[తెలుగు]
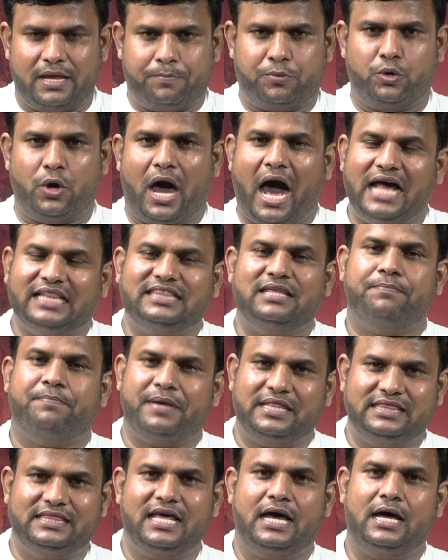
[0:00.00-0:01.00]
ఇప్పుడు
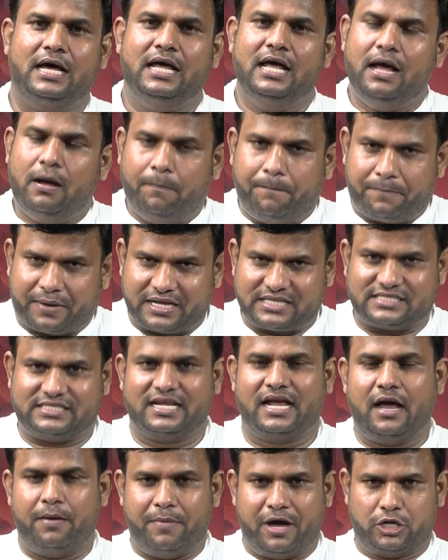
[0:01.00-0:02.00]
అతిపెద్ద
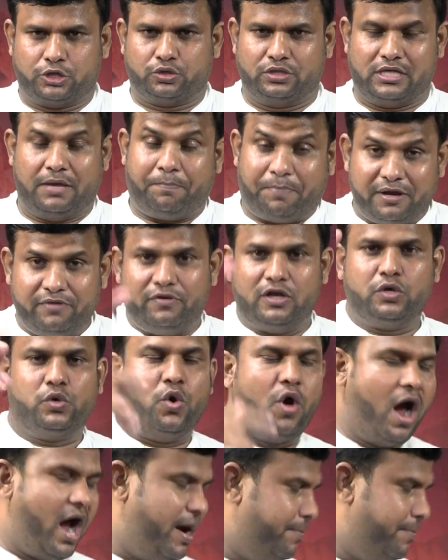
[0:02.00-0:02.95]
ప్రశ్నగా మారుతుంది ఇప్పటి వరకు